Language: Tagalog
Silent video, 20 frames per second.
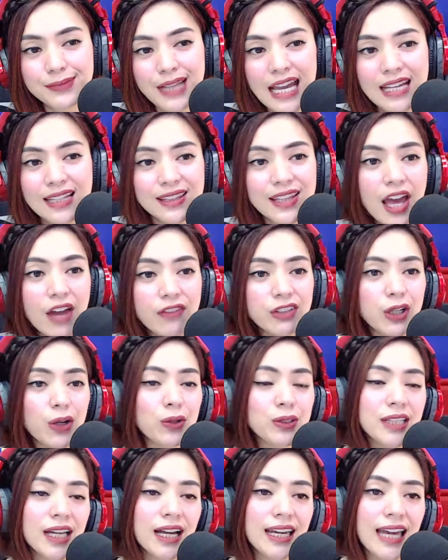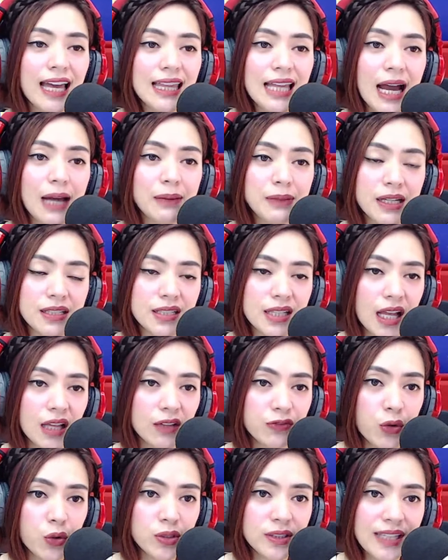Never ako nangialam ng
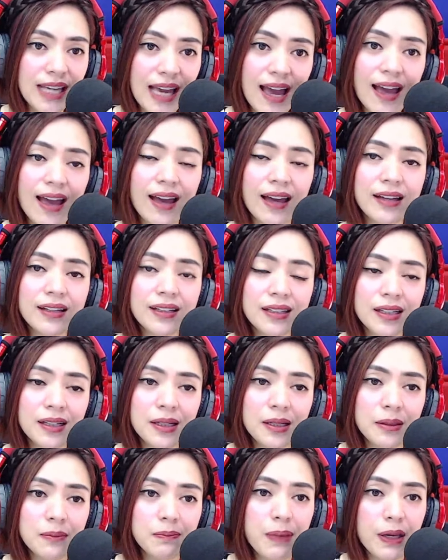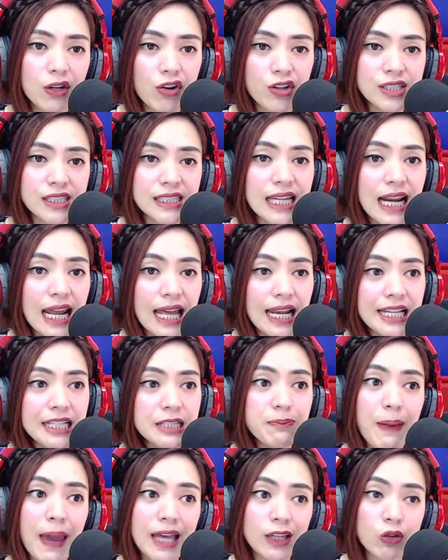cellphone niya because
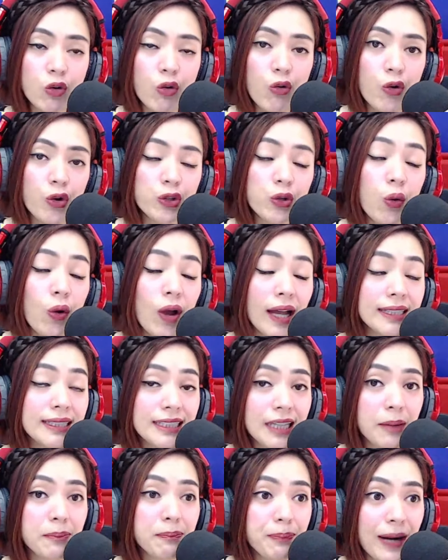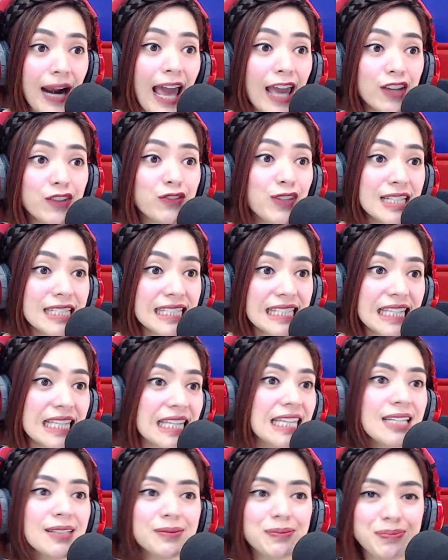nire-respeto ko yung kanyang
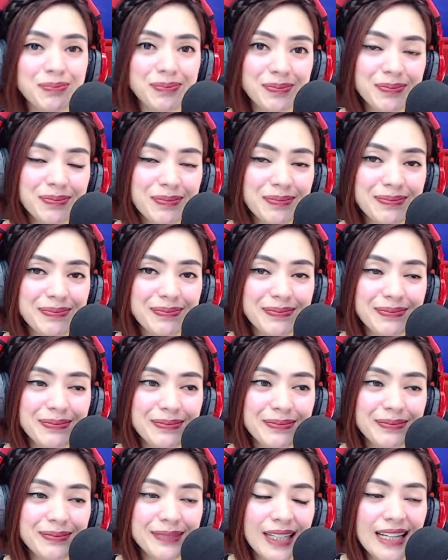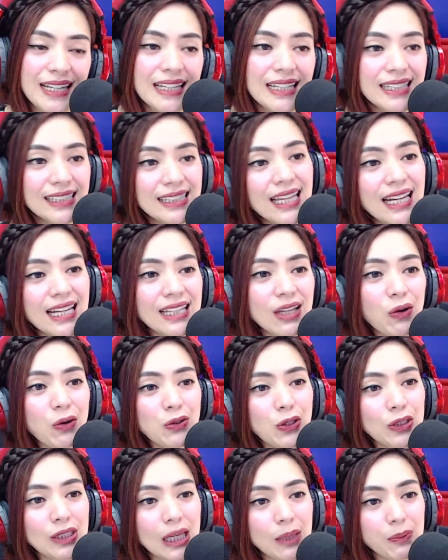privacy. Hindi rin ako
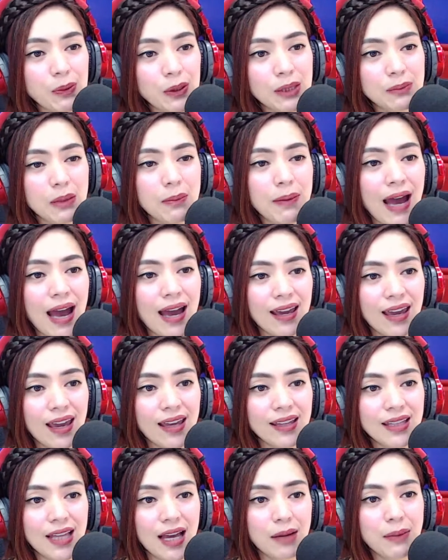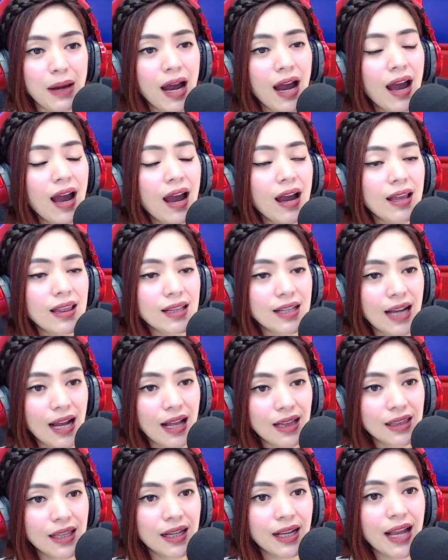yung tipo ng babae na
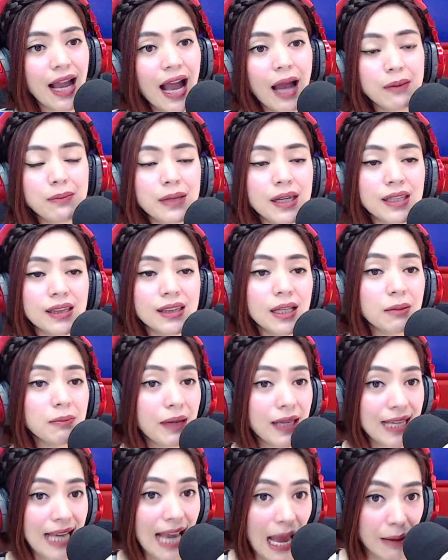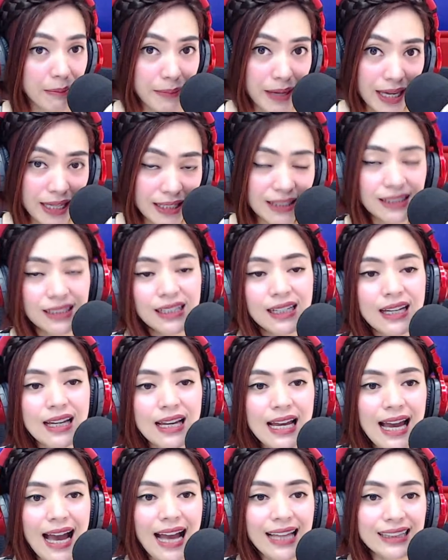mangangalkal ng gamit ng may gamit
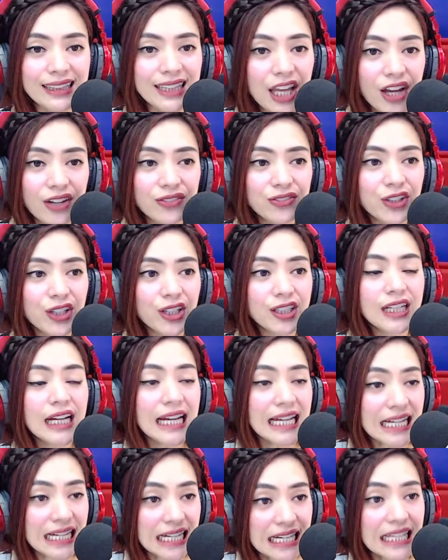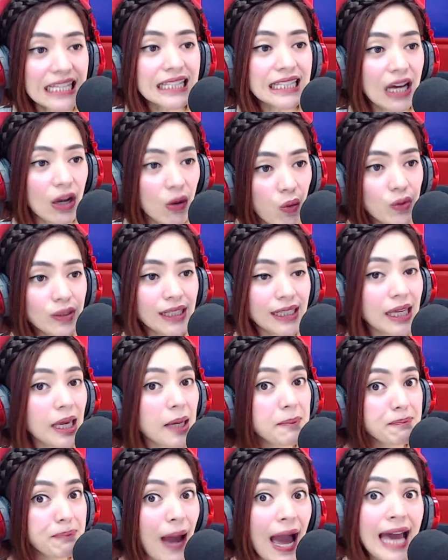at never rin akong naging
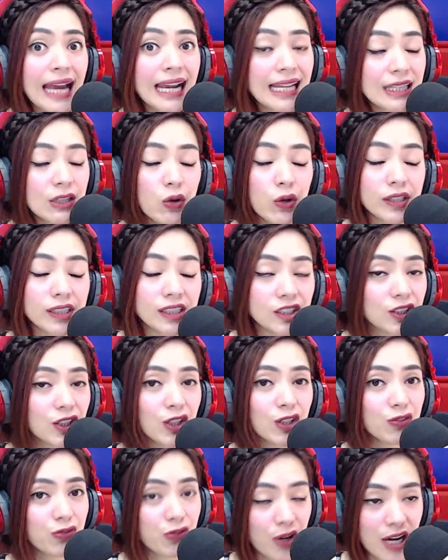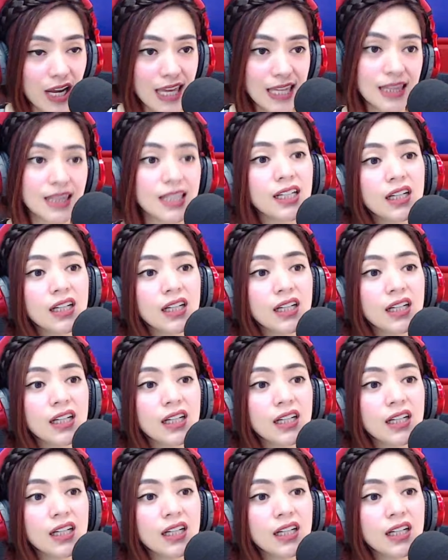paranoid girlfriend